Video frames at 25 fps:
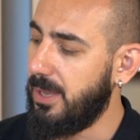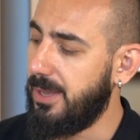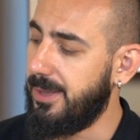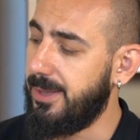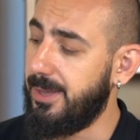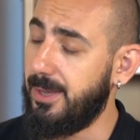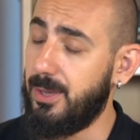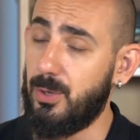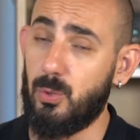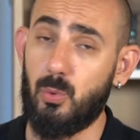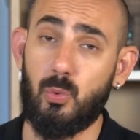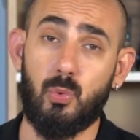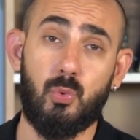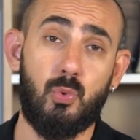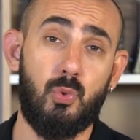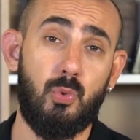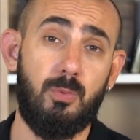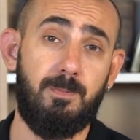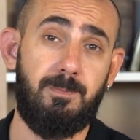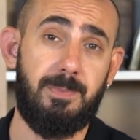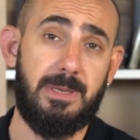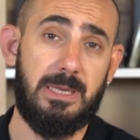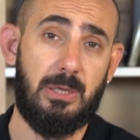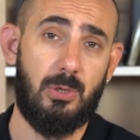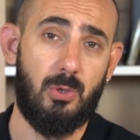e,
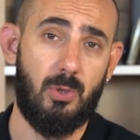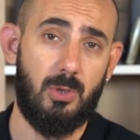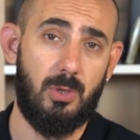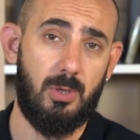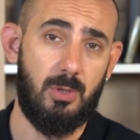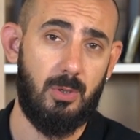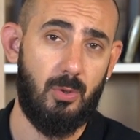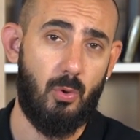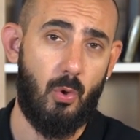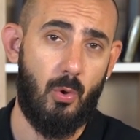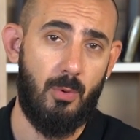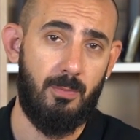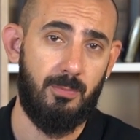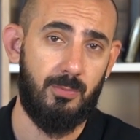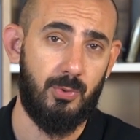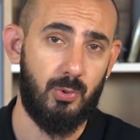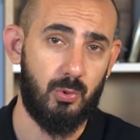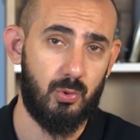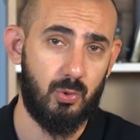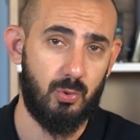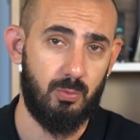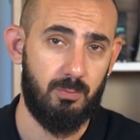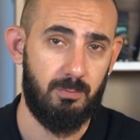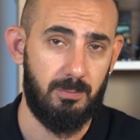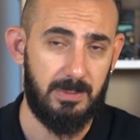uzun pil ömrü
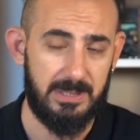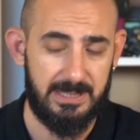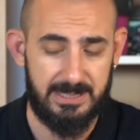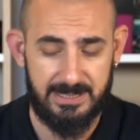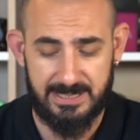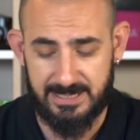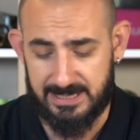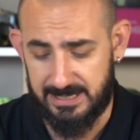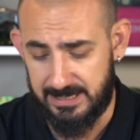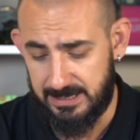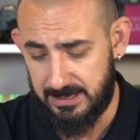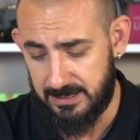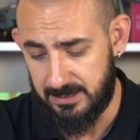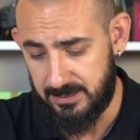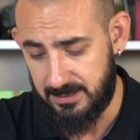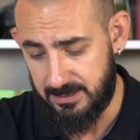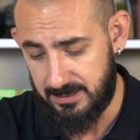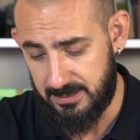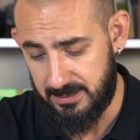sunmalı ki